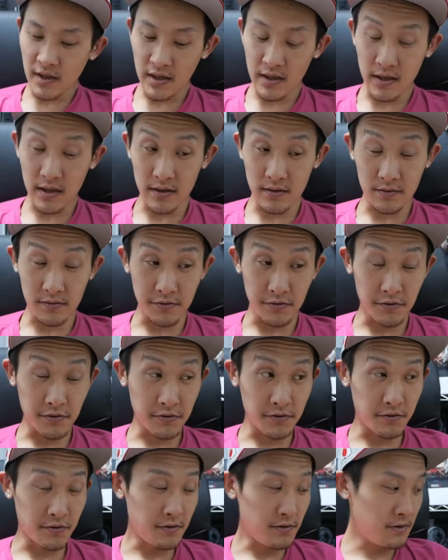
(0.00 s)

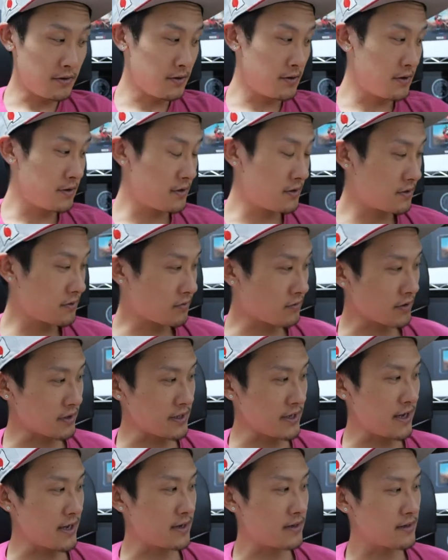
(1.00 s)
これ
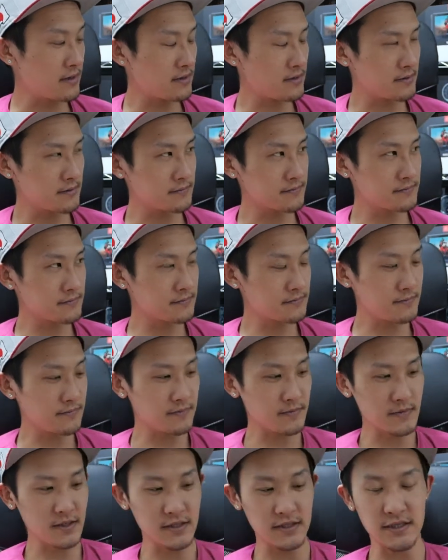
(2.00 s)
ね。
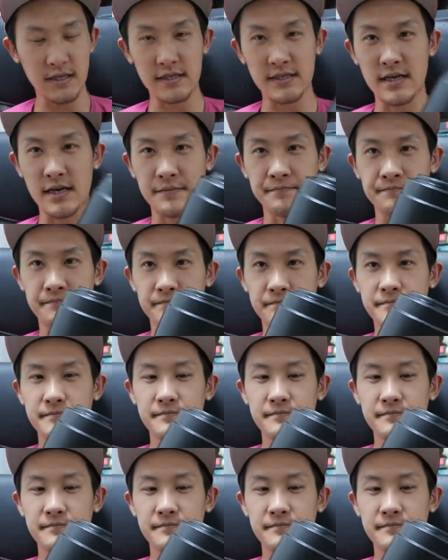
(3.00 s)
じゃじゃん。